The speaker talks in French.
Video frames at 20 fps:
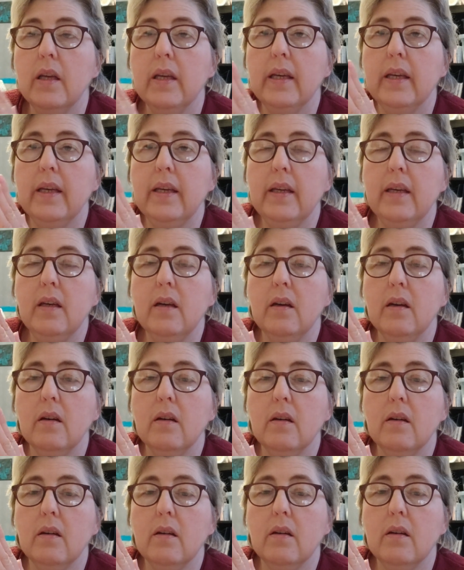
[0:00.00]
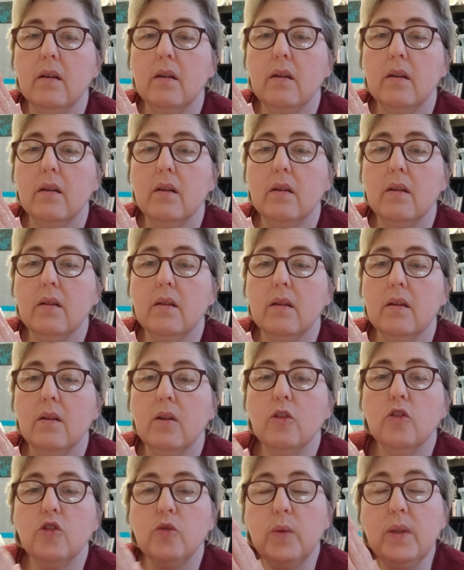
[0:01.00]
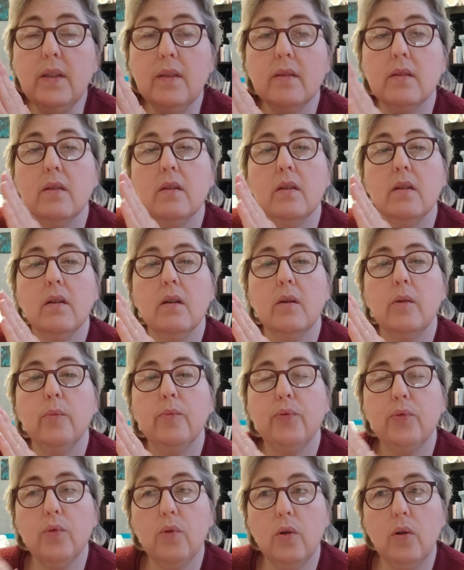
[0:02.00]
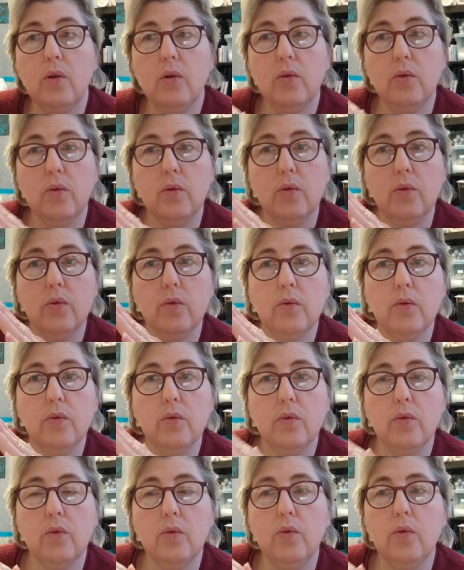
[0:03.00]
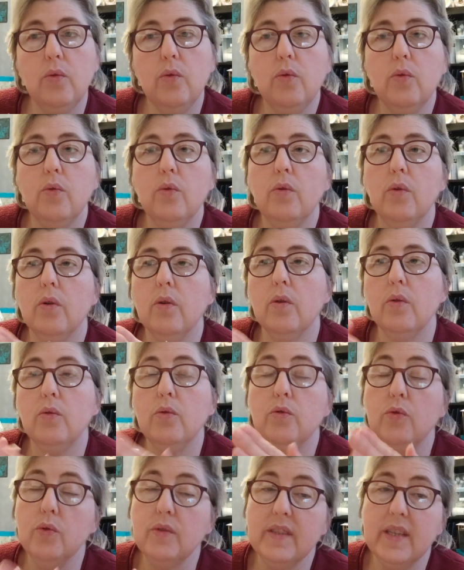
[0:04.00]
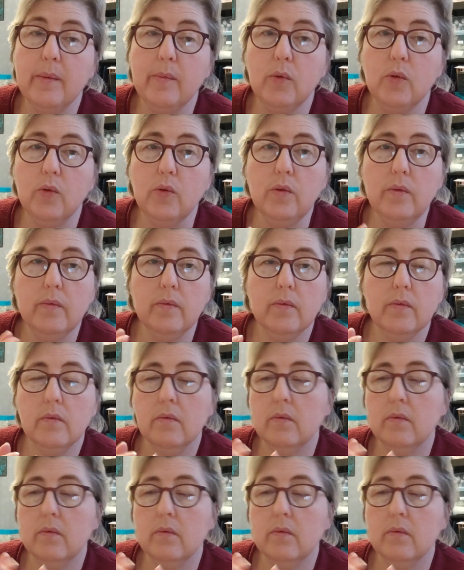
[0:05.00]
Et euh, ensuite, pour le, lot, euh, le deuxième lot,